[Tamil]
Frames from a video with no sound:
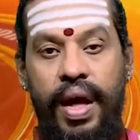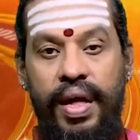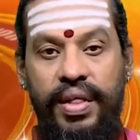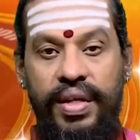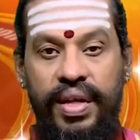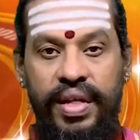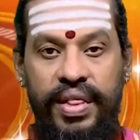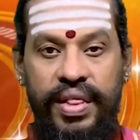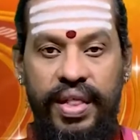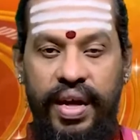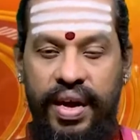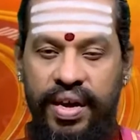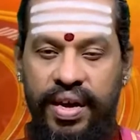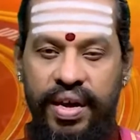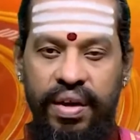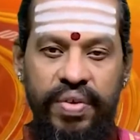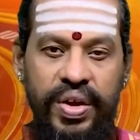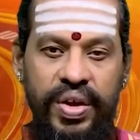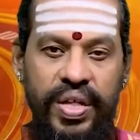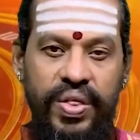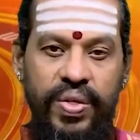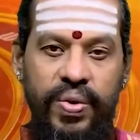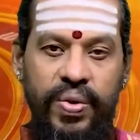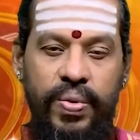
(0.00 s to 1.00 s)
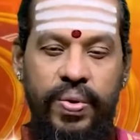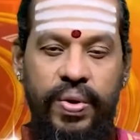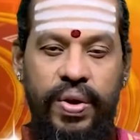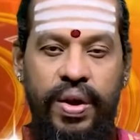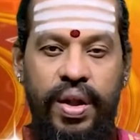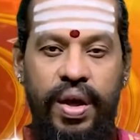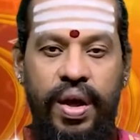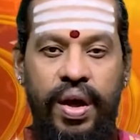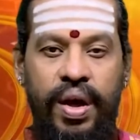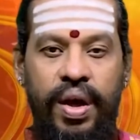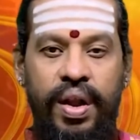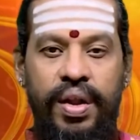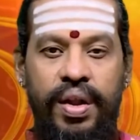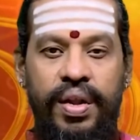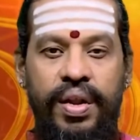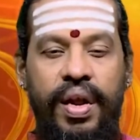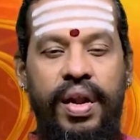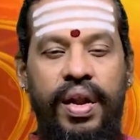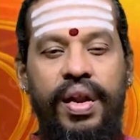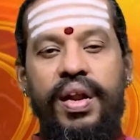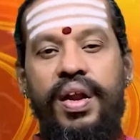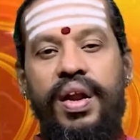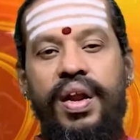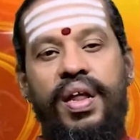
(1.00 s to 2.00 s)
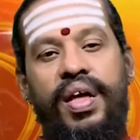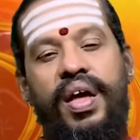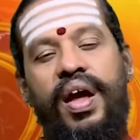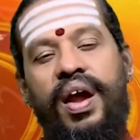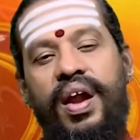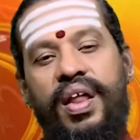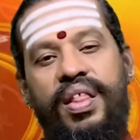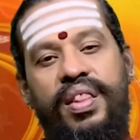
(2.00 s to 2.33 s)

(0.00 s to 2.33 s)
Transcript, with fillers: அதை தக்க வைத்து கொண்டால் நல்ல நிலையை